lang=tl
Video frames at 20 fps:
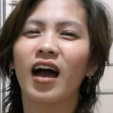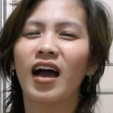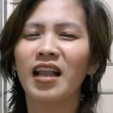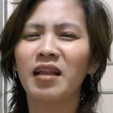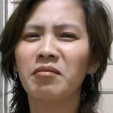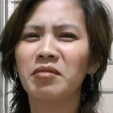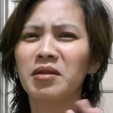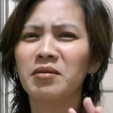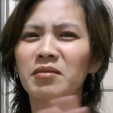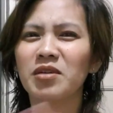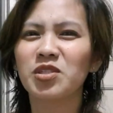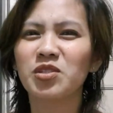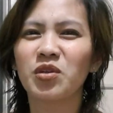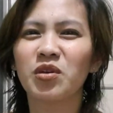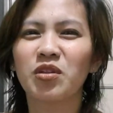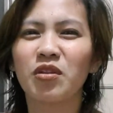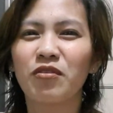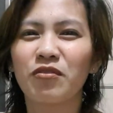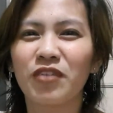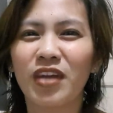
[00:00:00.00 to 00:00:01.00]
Alam mo naman
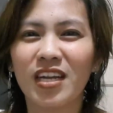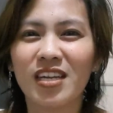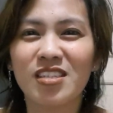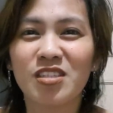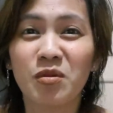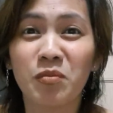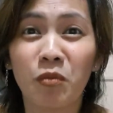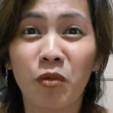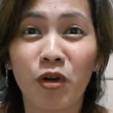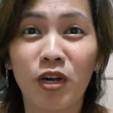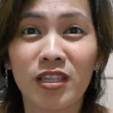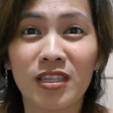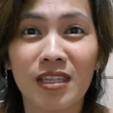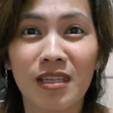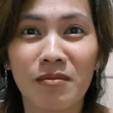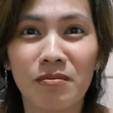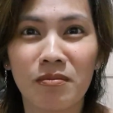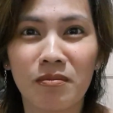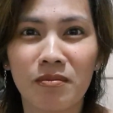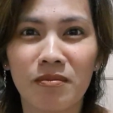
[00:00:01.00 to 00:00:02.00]
yun, the very supportive.
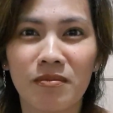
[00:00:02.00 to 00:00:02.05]
The